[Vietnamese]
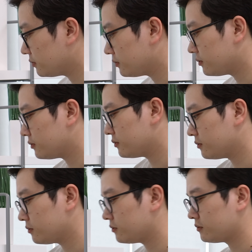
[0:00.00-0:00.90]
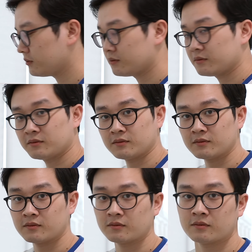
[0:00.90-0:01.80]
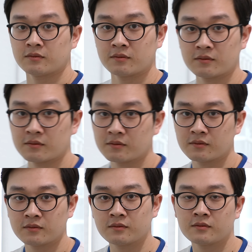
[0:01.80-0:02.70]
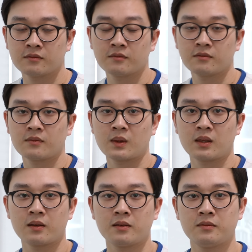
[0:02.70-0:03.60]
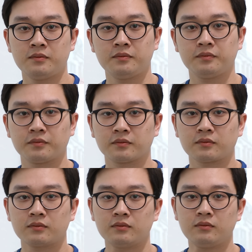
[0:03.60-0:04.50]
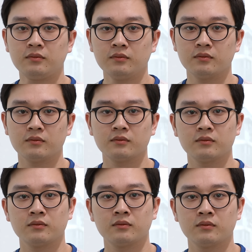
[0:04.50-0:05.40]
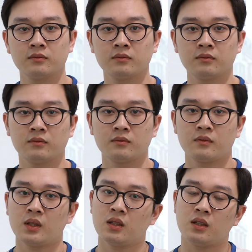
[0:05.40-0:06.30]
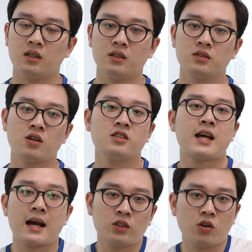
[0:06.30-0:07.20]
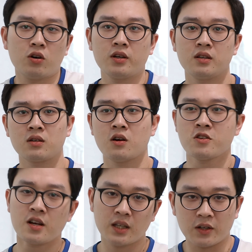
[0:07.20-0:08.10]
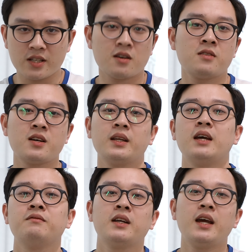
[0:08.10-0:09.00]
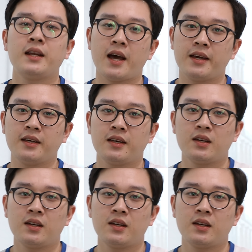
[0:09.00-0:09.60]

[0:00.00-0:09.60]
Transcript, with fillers: đê và Intel trên thị trường laptop này, nhưng mà chip a em đê thì em thấy khan hàng hơn Intel thì phải. Ừ, rõ ràng rồi. Có rất là nhiều lý do dẫn đến vấn đề này.